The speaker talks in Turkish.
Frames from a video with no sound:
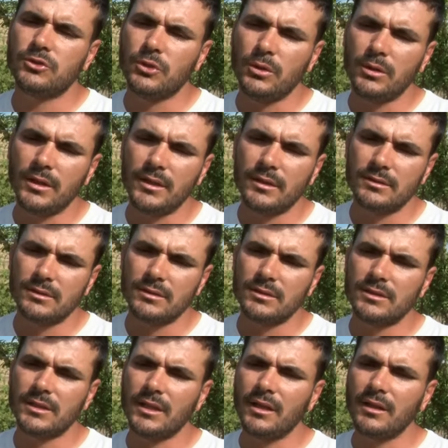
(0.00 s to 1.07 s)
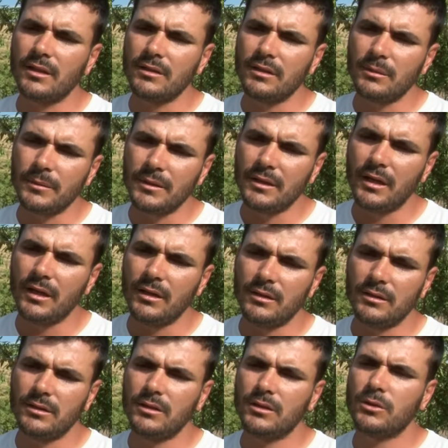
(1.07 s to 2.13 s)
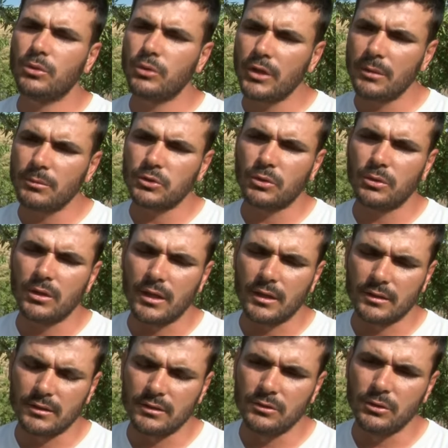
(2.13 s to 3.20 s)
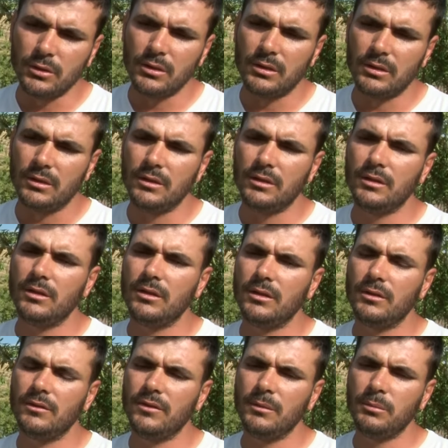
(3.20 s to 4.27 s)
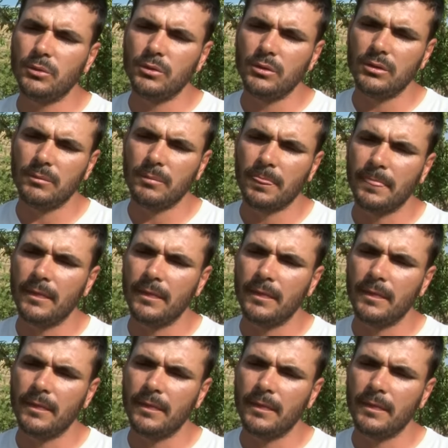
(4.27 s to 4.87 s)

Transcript: Şöyle genel anlamıyla kuru yemiş olarak gidiyor ve bunu